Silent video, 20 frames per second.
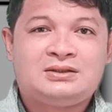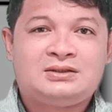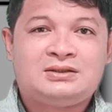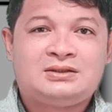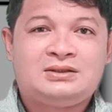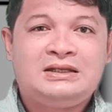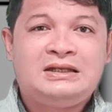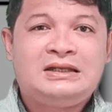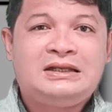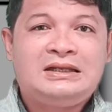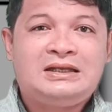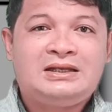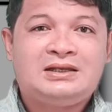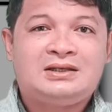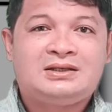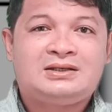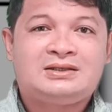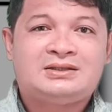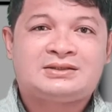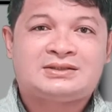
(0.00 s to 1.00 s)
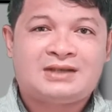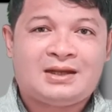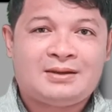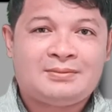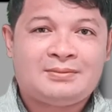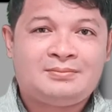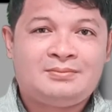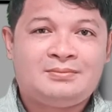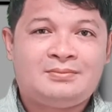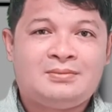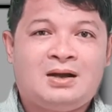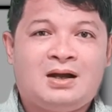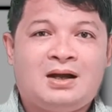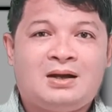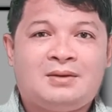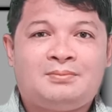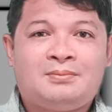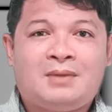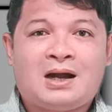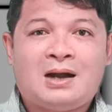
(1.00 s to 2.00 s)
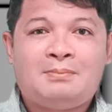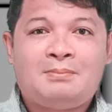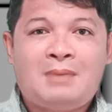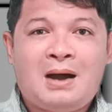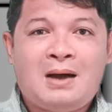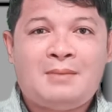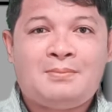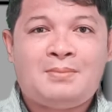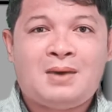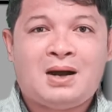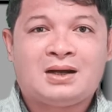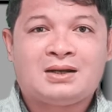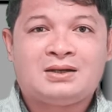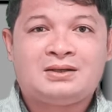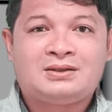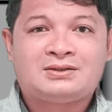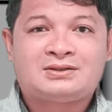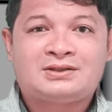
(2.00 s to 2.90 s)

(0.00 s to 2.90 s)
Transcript: dili sab makababag